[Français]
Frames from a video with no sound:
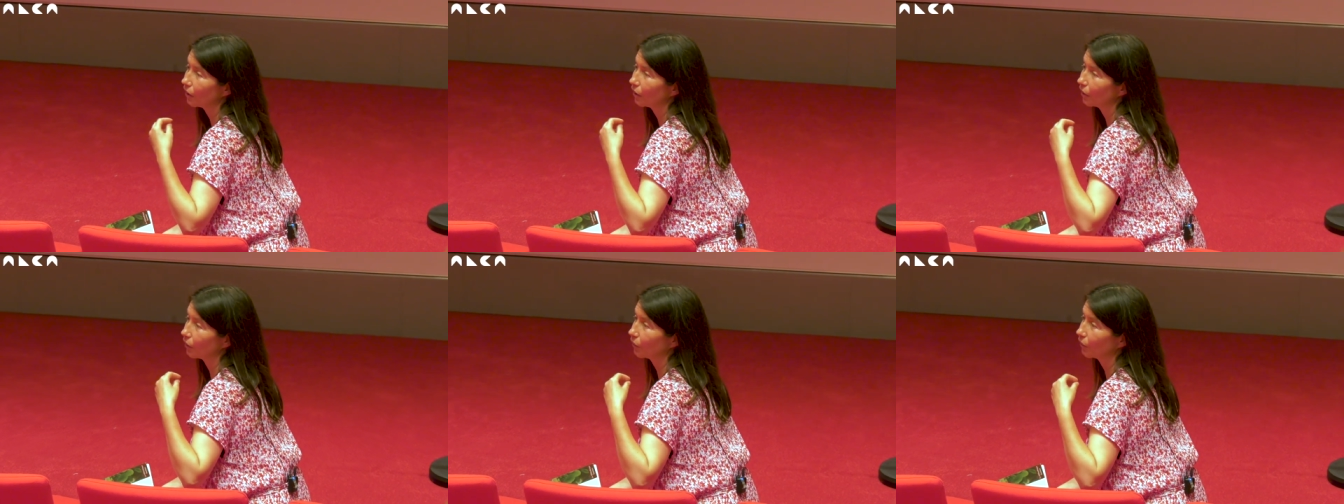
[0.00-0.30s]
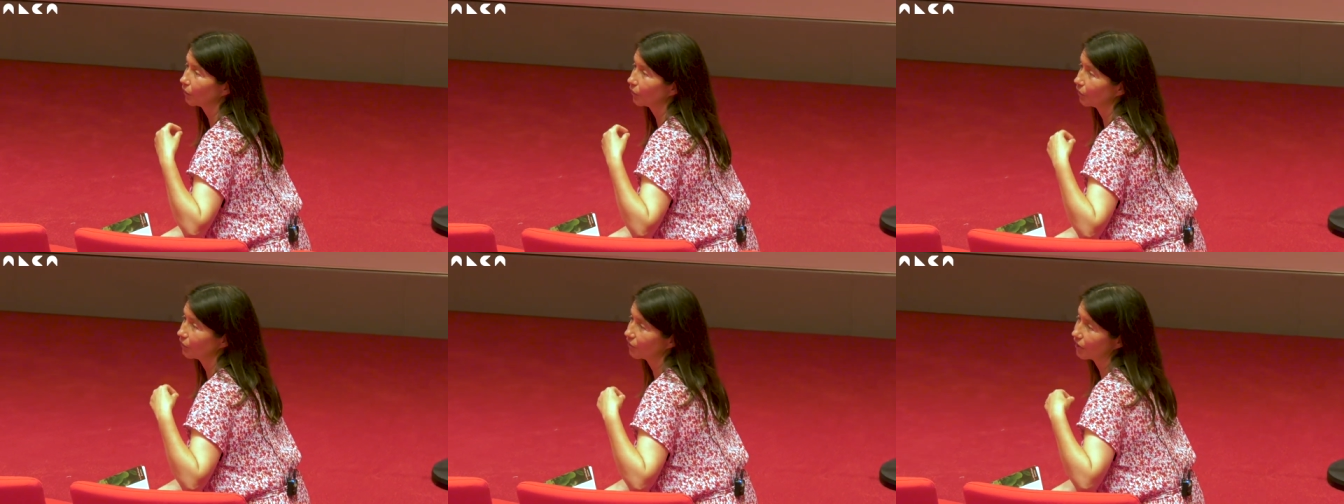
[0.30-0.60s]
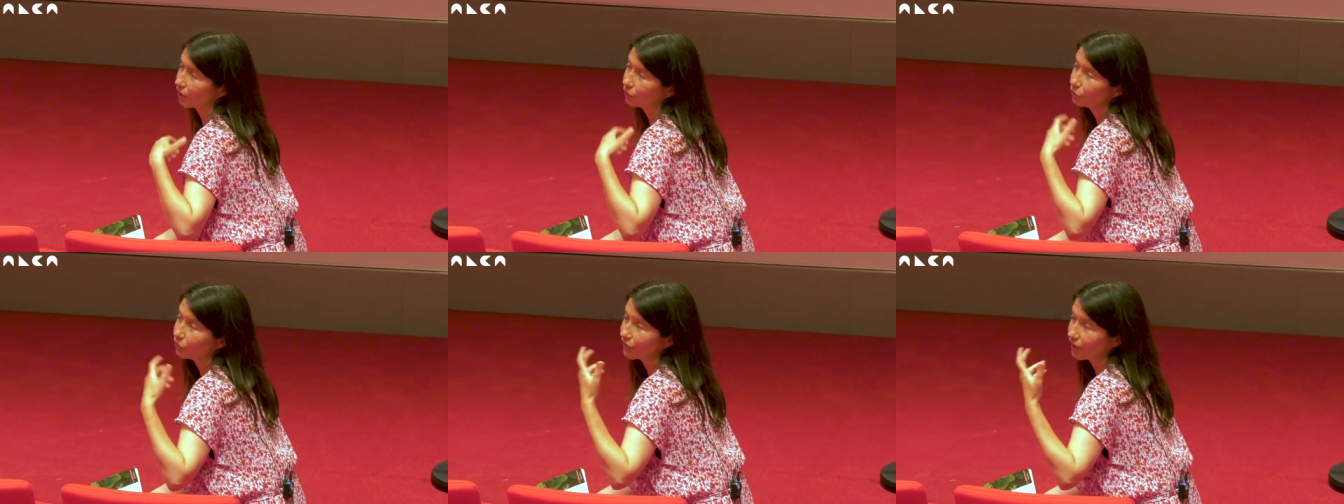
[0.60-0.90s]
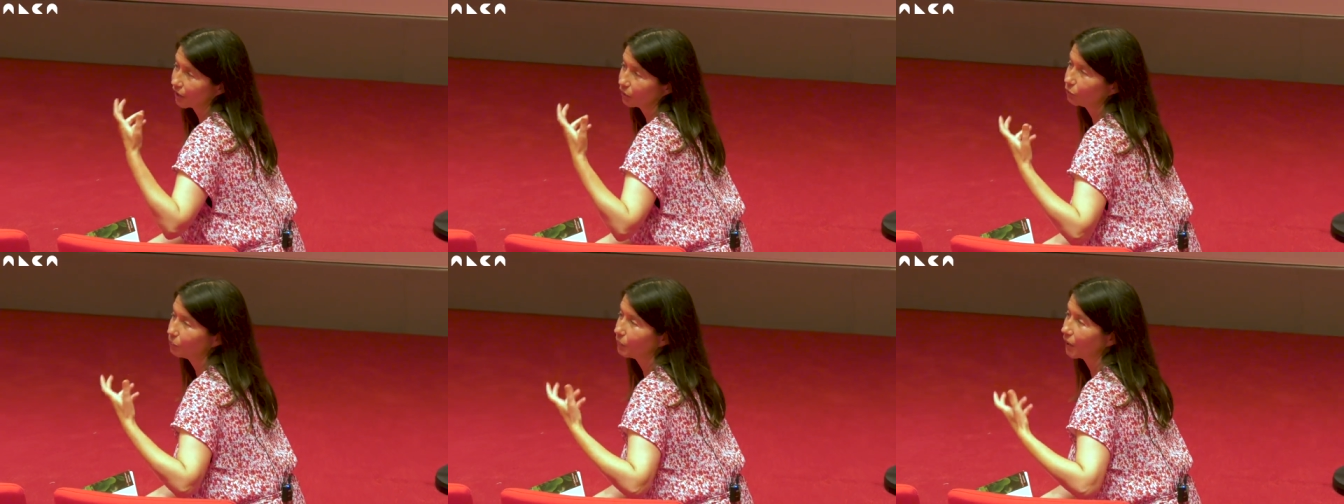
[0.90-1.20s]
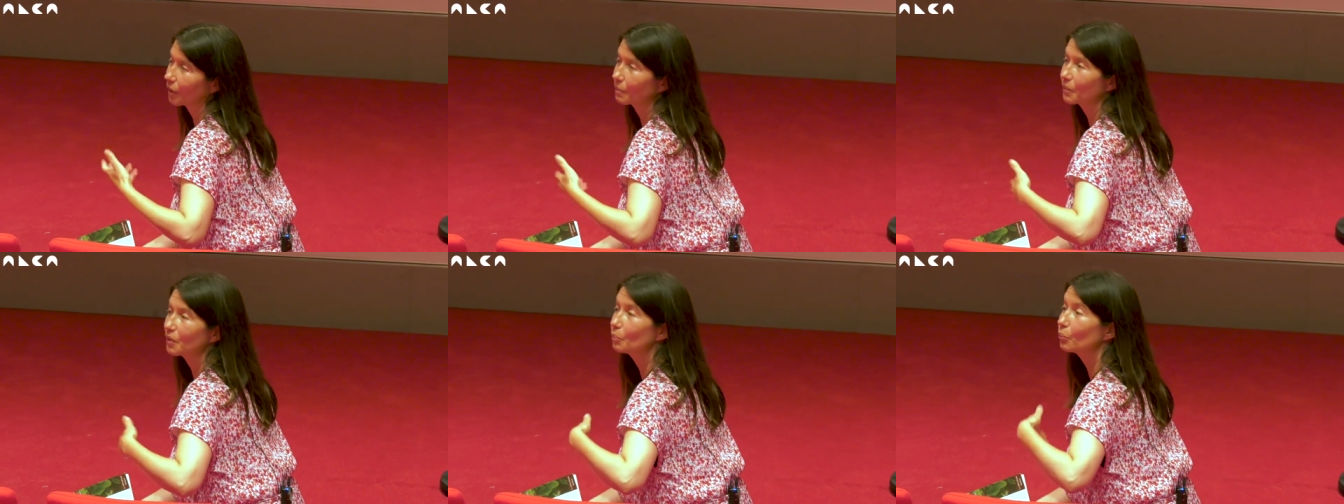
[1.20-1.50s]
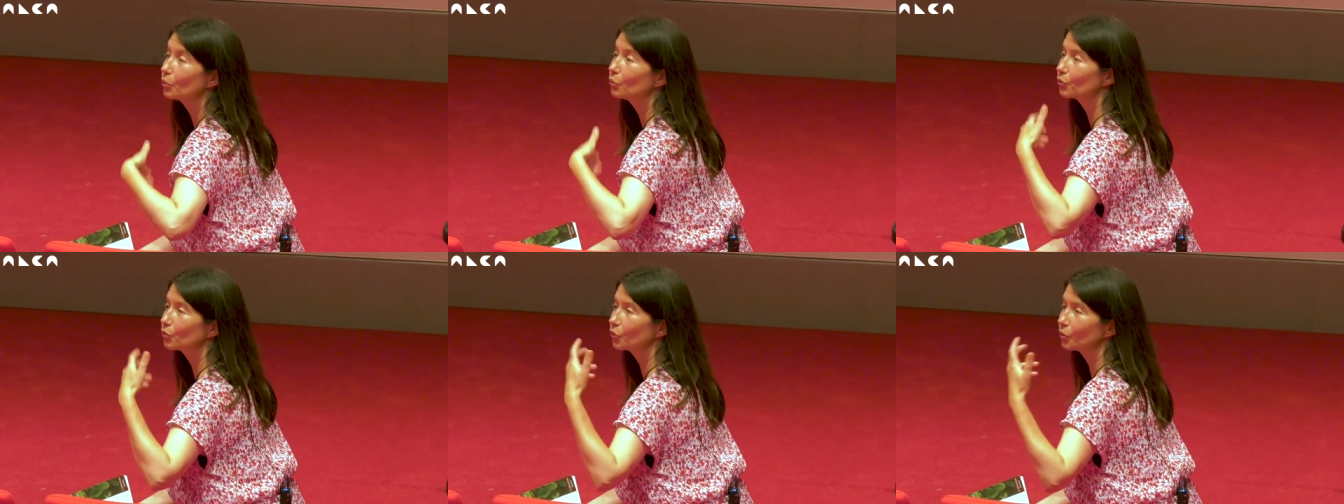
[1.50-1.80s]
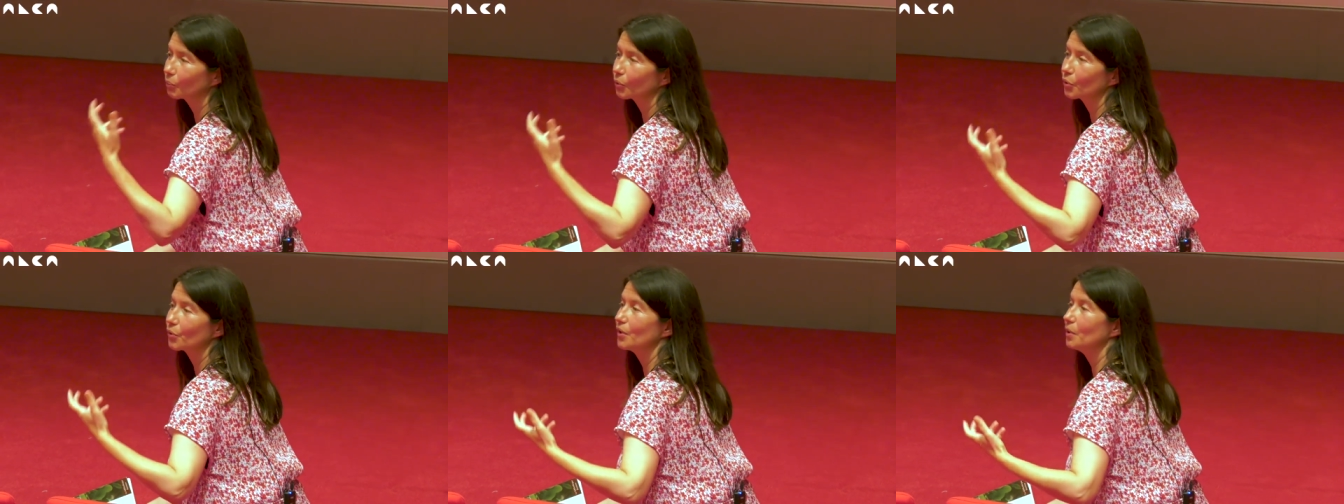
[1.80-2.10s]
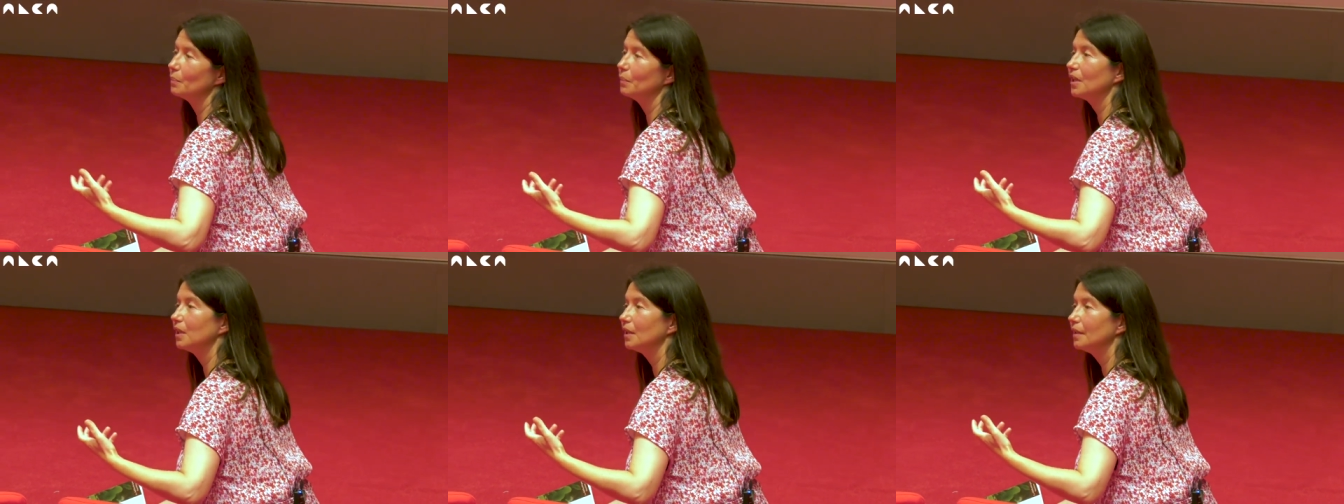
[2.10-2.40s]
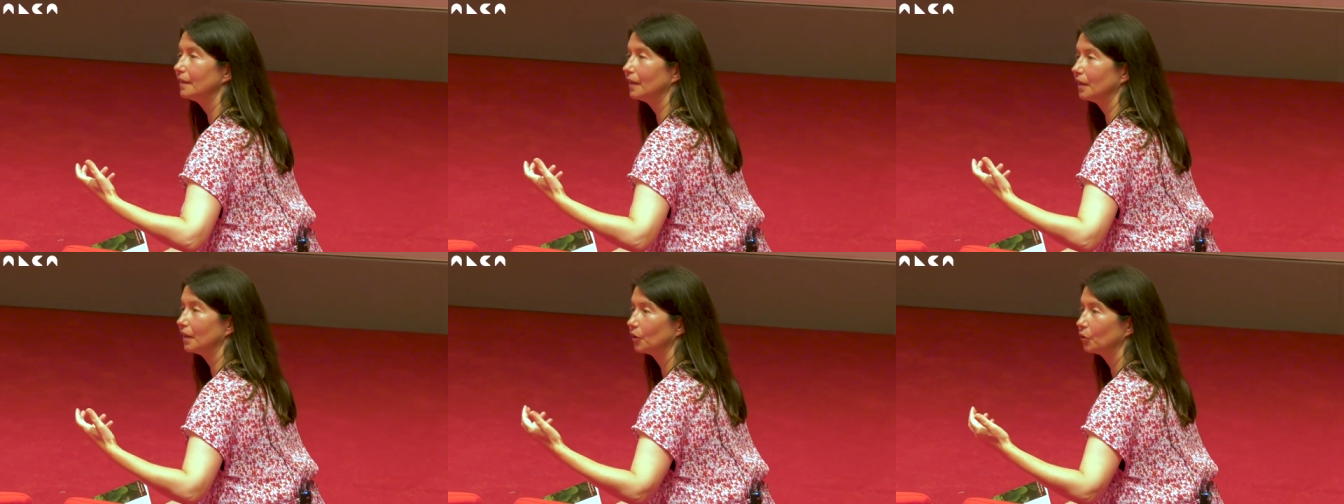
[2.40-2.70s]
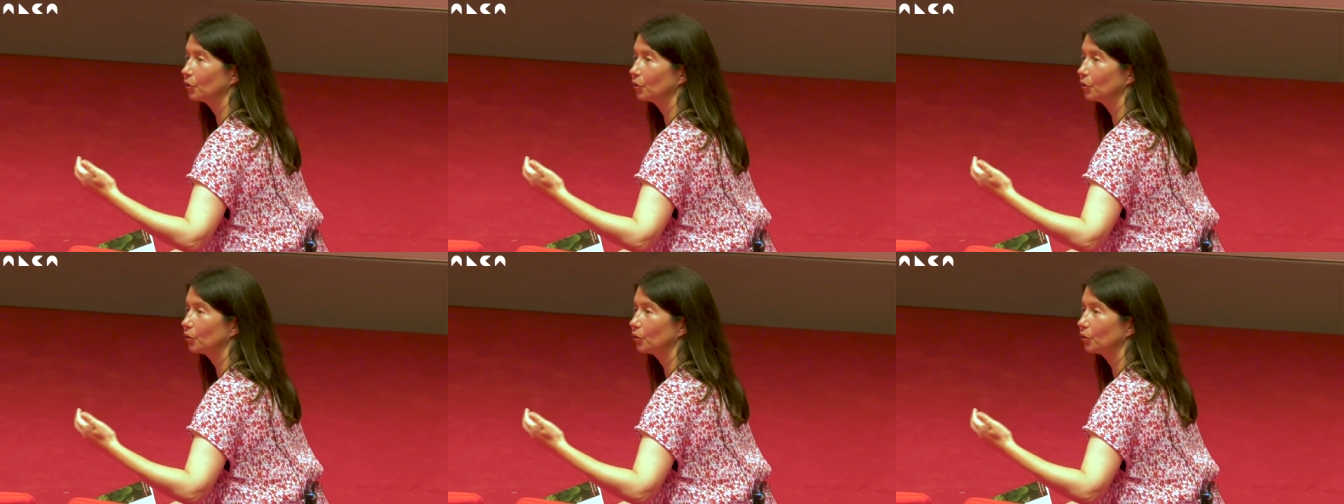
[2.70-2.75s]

euh, ça, nous permet plus de possibilités